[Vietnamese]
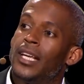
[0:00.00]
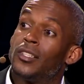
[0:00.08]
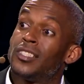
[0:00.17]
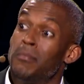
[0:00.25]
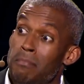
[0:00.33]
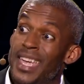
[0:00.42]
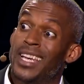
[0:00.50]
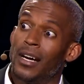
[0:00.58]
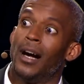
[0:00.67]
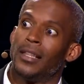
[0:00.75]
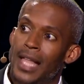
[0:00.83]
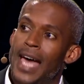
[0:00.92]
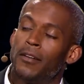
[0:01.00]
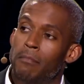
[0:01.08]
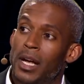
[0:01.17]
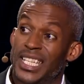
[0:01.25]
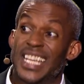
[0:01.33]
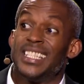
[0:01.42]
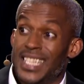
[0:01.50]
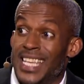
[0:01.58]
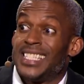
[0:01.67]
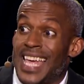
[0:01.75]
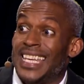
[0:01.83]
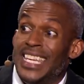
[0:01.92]
có thể kiếm được thật nhiều tiền hay
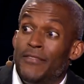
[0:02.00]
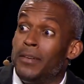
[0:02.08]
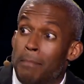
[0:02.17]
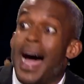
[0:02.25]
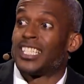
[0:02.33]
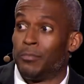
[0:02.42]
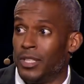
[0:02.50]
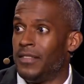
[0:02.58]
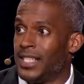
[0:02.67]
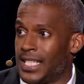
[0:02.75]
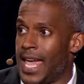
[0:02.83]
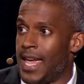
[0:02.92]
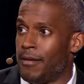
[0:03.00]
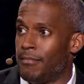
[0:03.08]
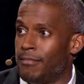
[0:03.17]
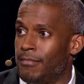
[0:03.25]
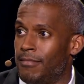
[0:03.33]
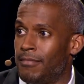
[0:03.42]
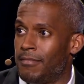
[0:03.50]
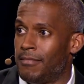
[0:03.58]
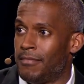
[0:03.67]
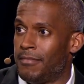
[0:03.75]
không? Thậm chí có thể xảy ra trong trò chơi.